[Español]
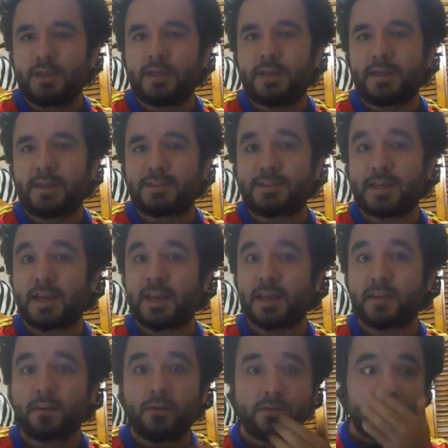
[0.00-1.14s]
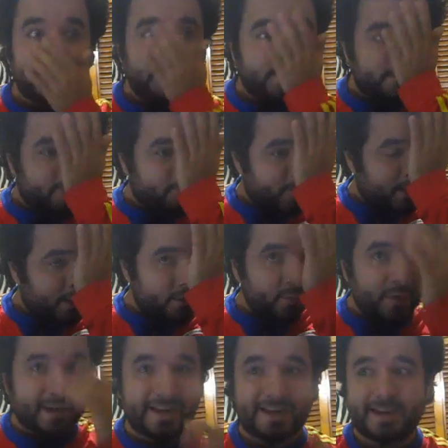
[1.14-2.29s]
en la saga de Gyojin,
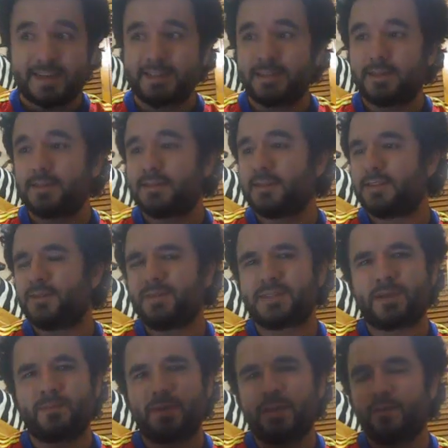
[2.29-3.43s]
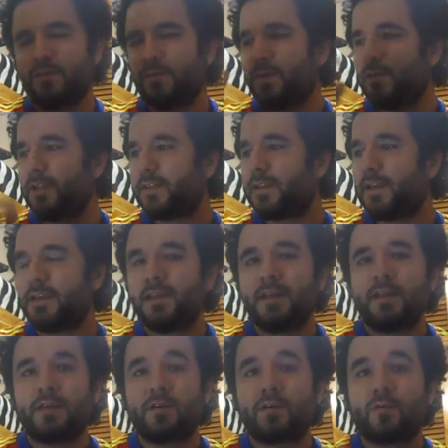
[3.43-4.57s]
cuando a la araña, esta se me escapa el nombre ahorita,
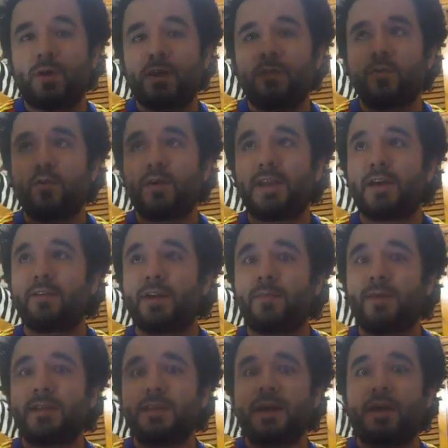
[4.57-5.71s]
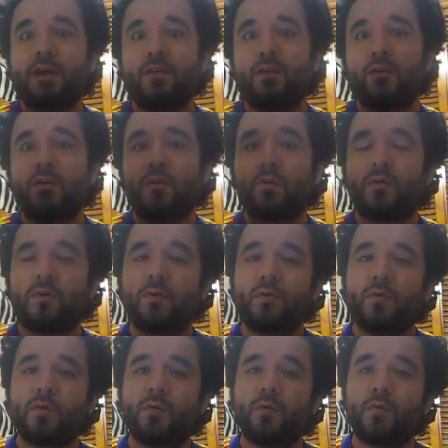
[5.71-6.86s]
cuando él había
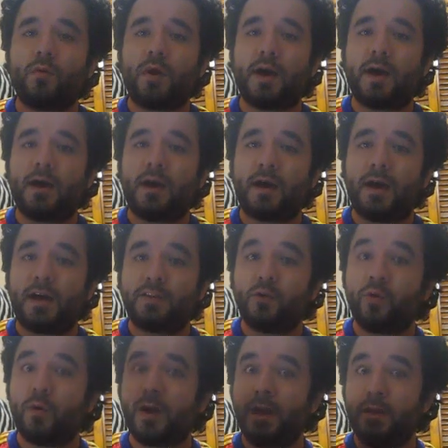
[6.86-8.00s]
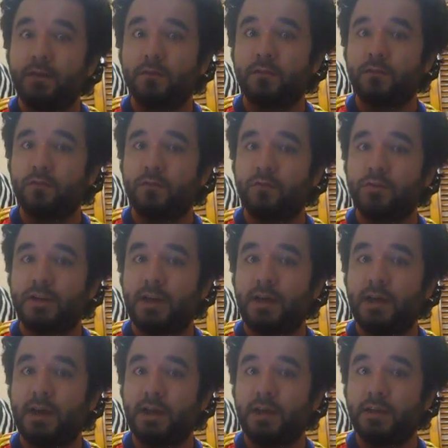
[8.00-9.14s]
mandado a, Noa
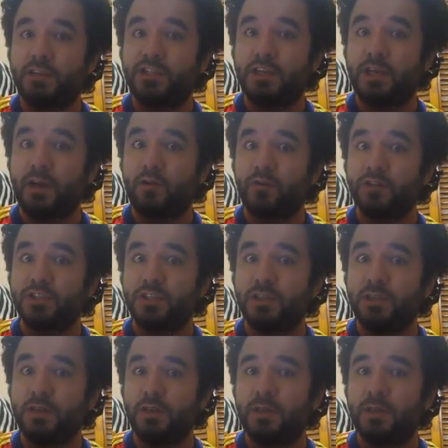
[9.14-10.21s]
contra Shirahoshi